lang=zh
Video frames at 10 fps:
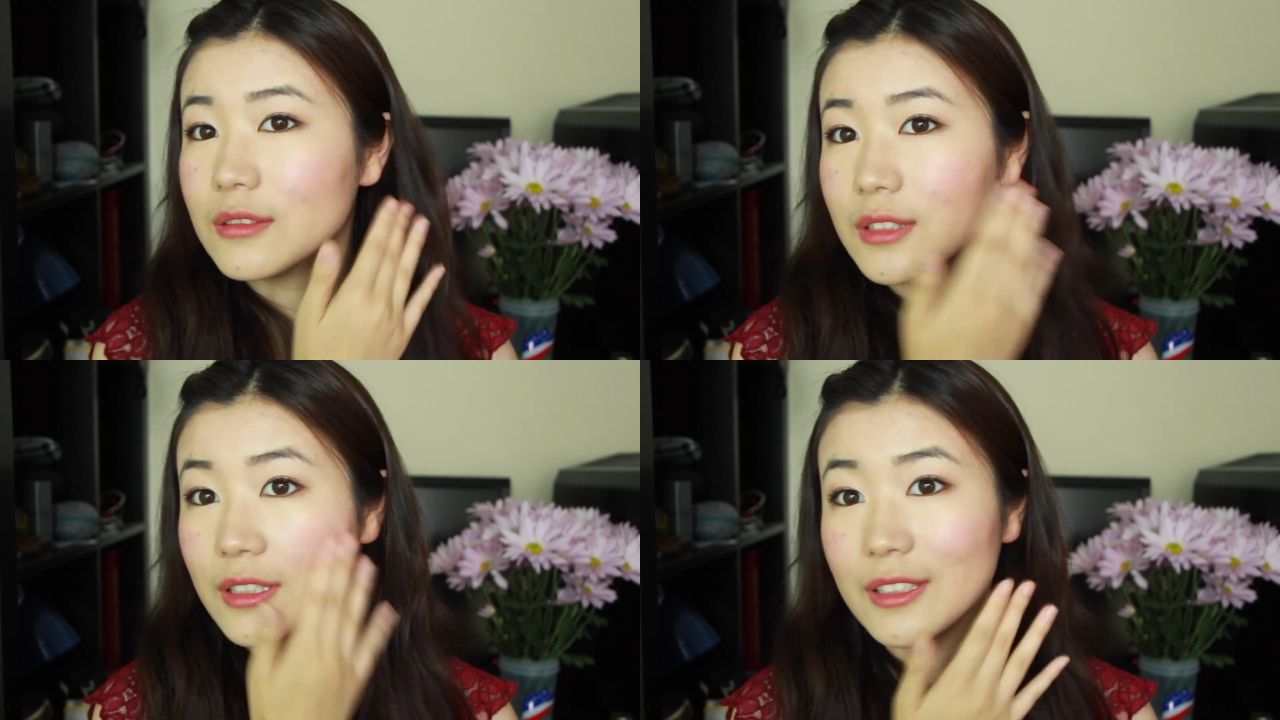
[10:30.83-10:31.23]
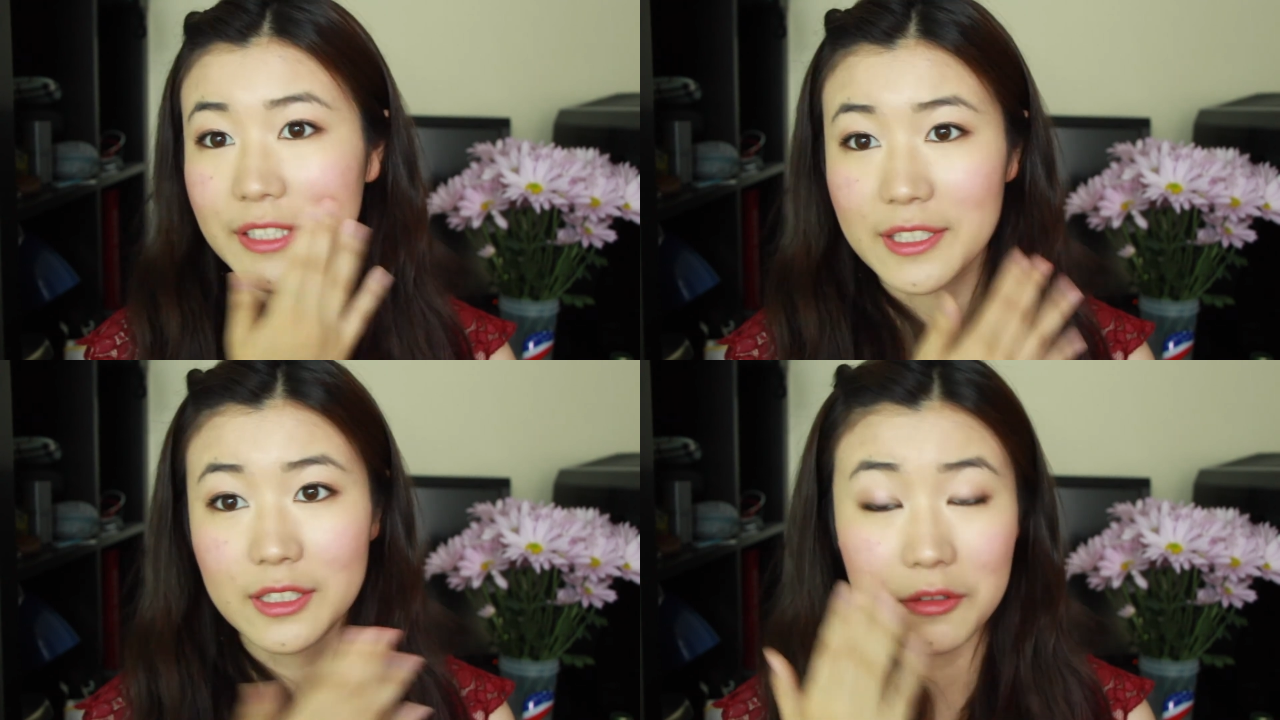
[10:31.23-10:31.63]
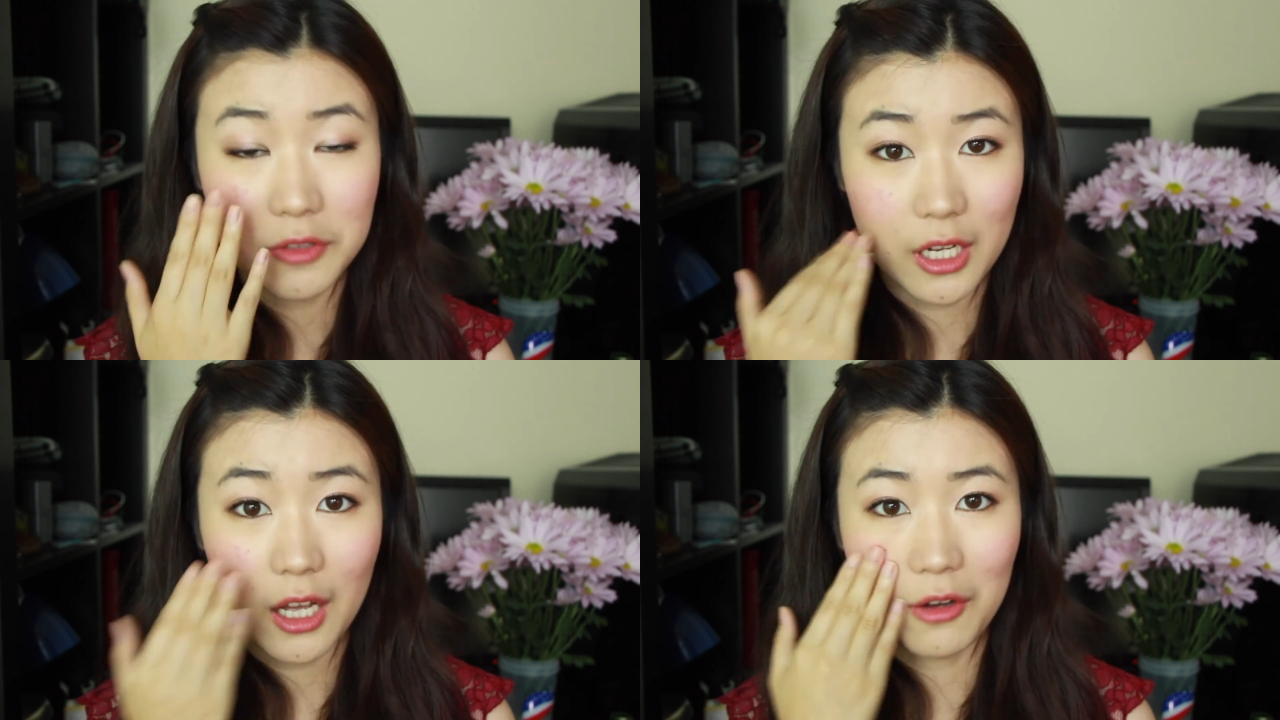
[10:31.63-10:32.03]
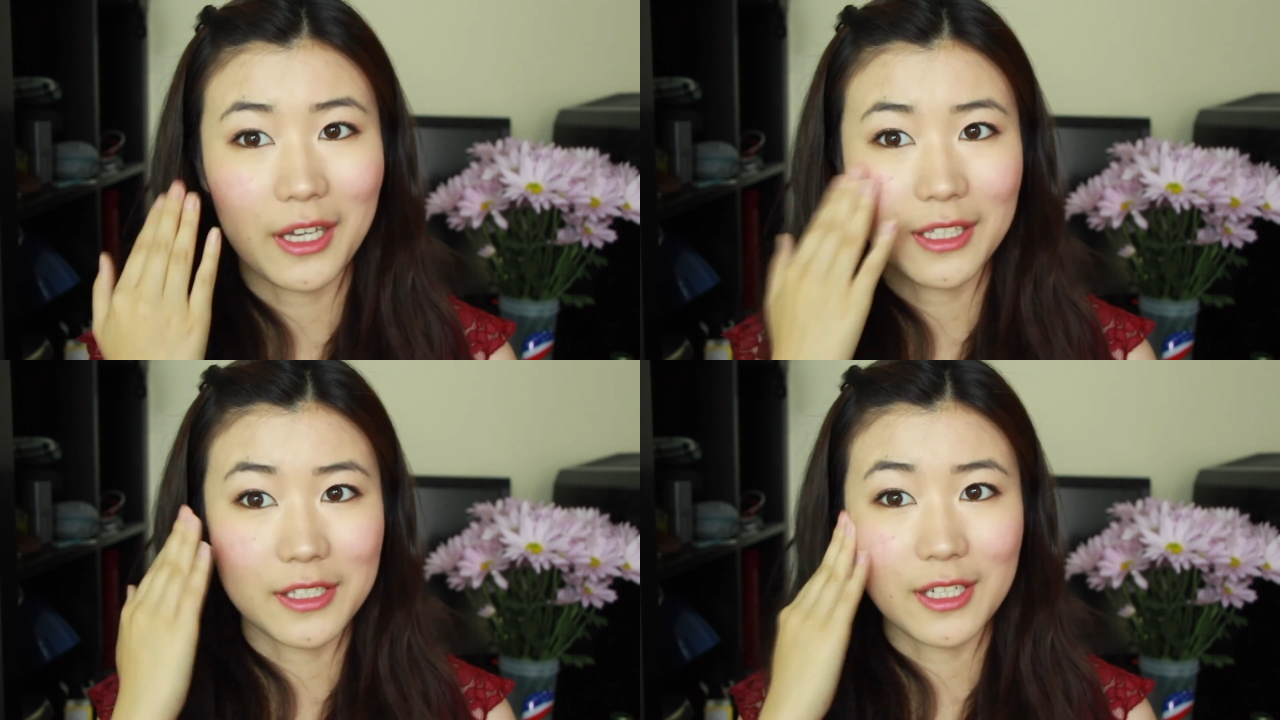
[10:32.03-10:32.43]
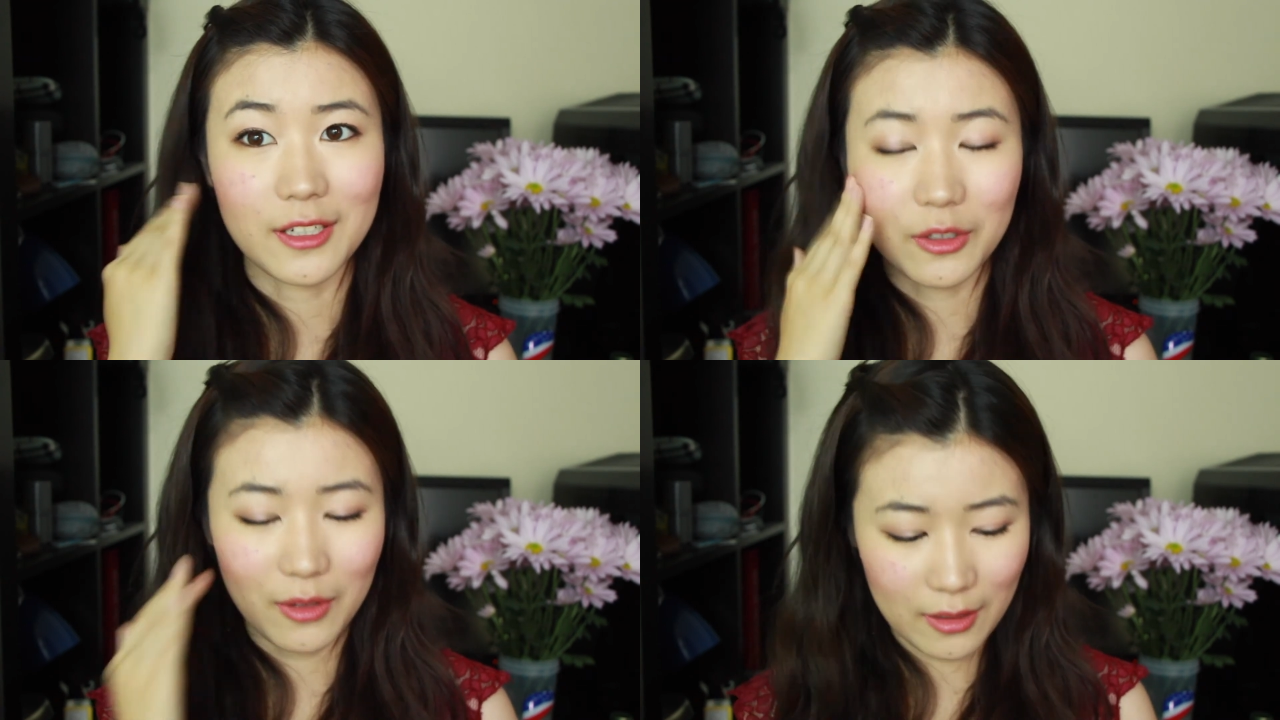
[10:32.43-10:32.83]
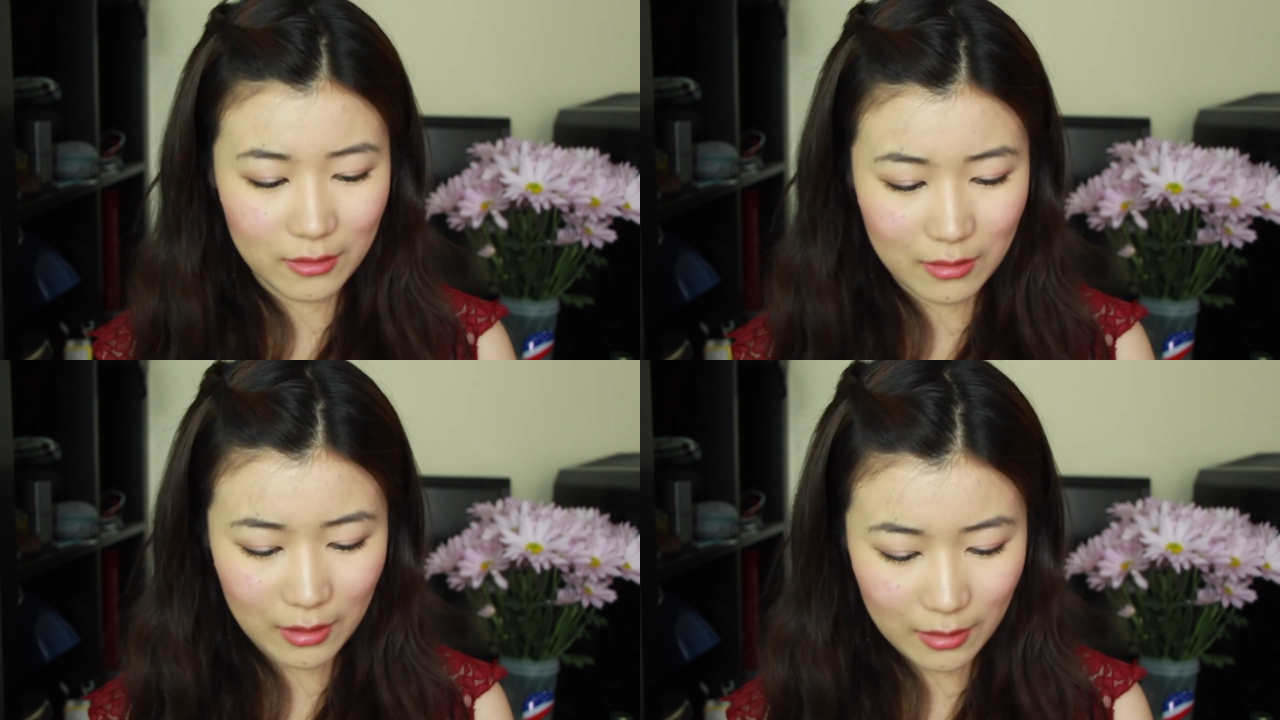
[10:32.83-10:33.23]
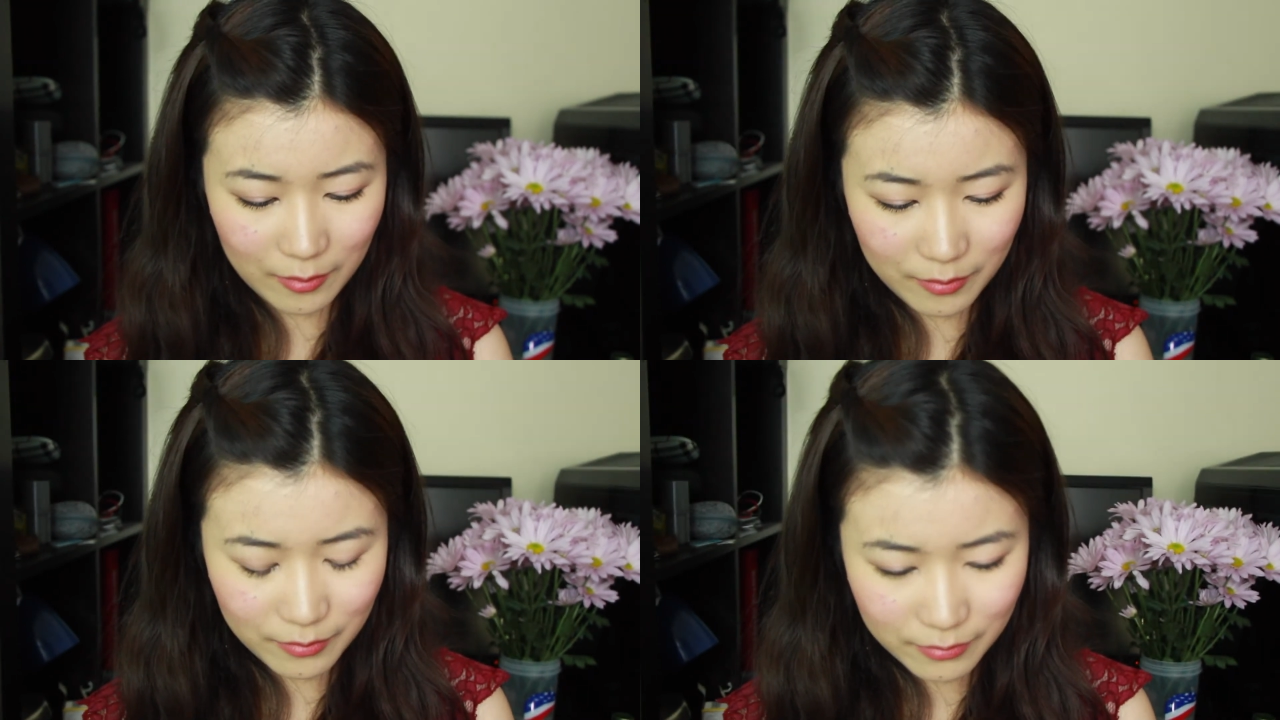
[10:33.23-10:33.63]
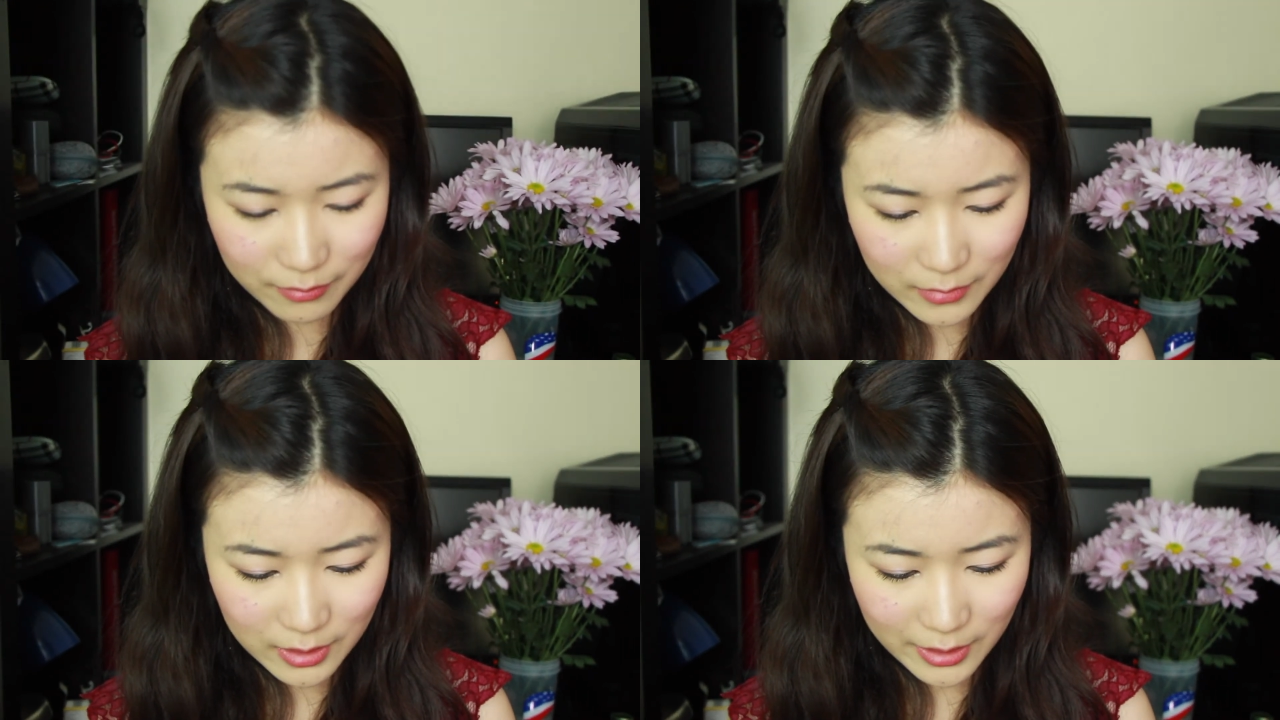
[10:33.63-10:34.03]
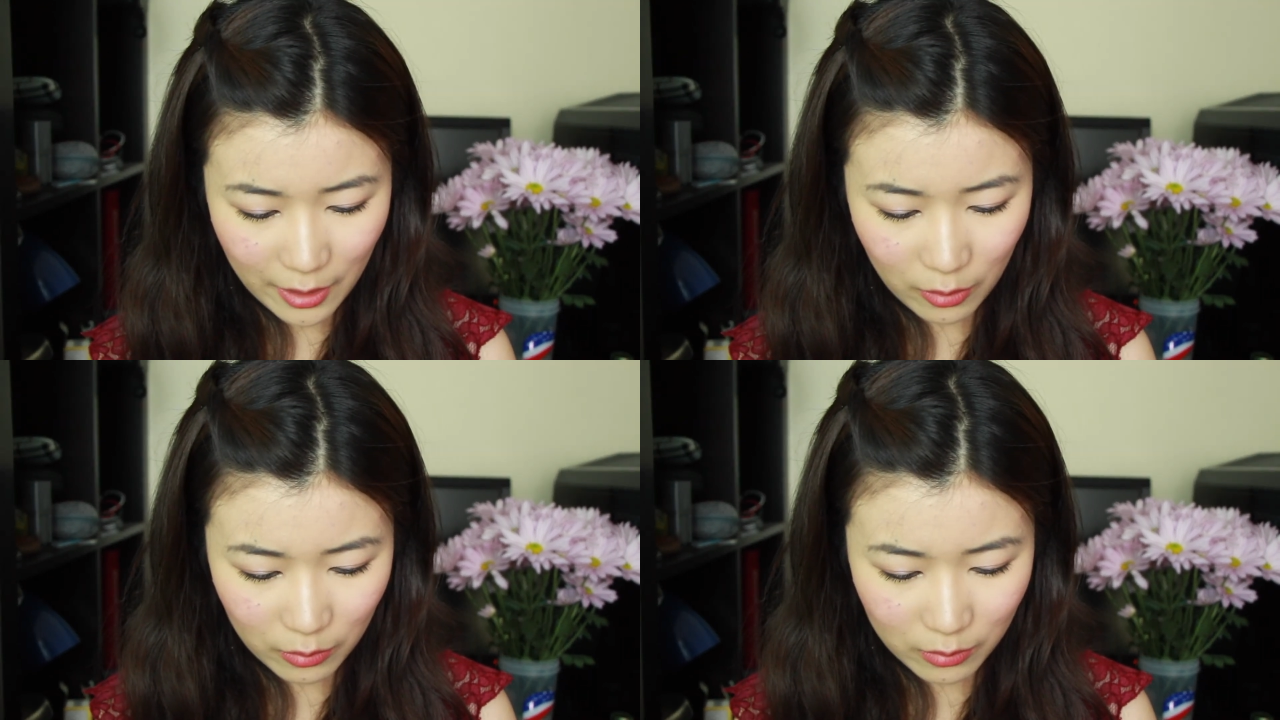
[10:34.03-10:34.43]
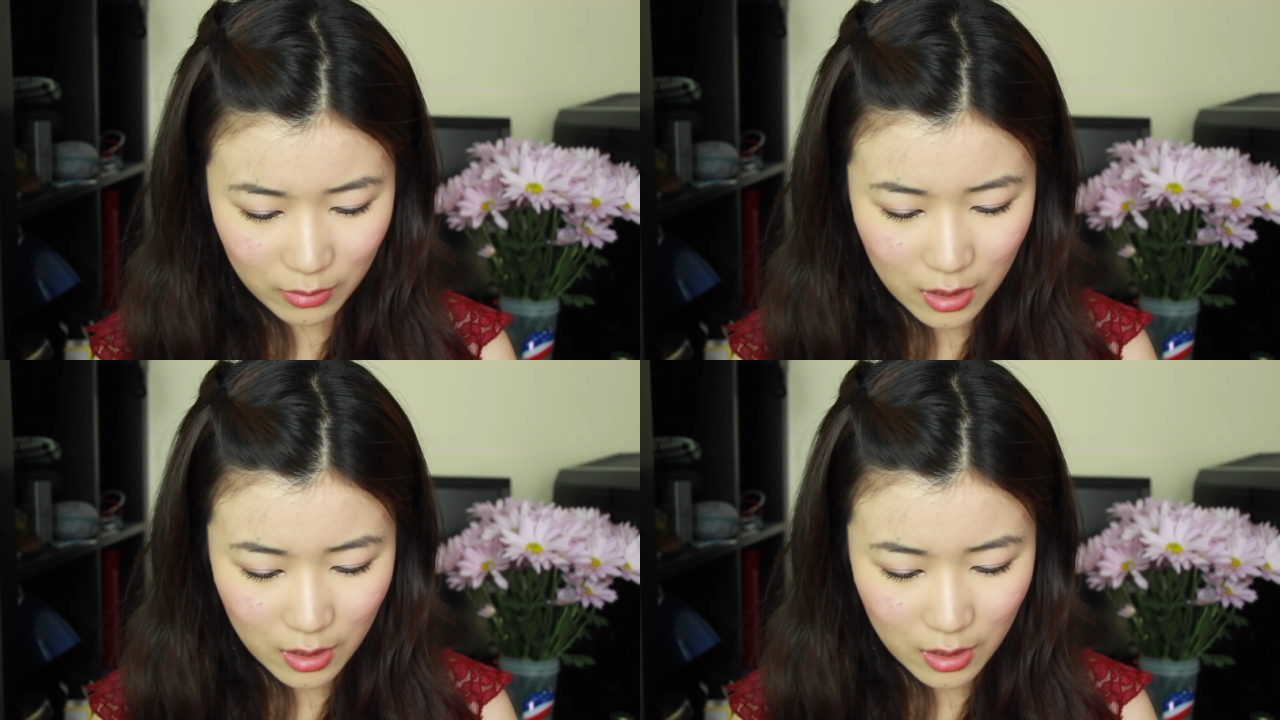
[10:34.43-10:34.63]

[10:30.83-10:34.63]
的颜色也非常好看的这样一款啊、嗯、腮红，